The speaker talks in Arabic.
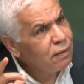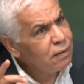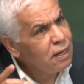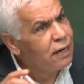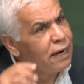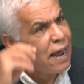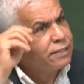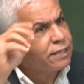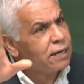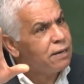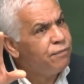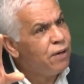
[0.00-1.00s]
الرئاسه
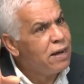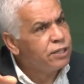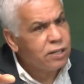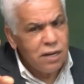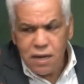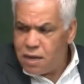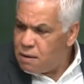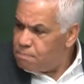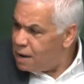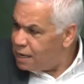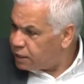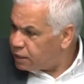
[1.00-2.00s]
كيفاش
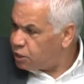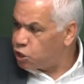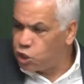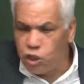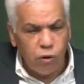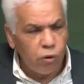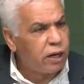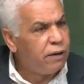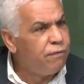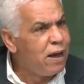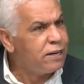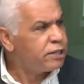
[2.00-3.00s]
مجلس الشيوخ
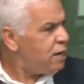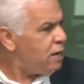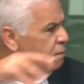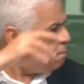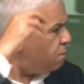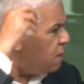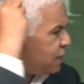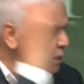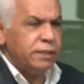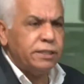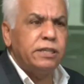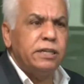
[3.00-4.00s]
كيفاش
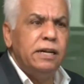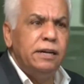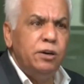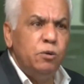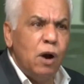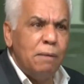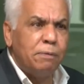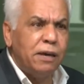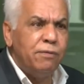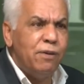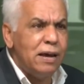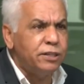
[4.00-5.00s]
مجلس النواب
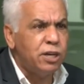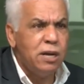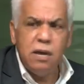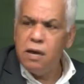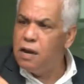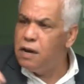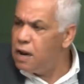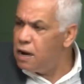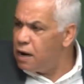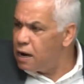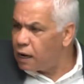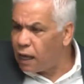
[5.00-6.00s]
كيفاش
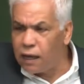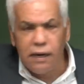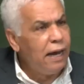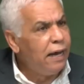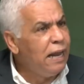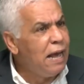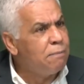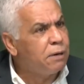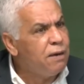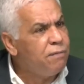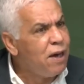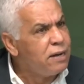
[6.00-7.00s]
الاعلام
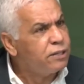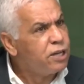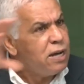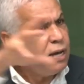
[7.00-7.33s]
كيفاش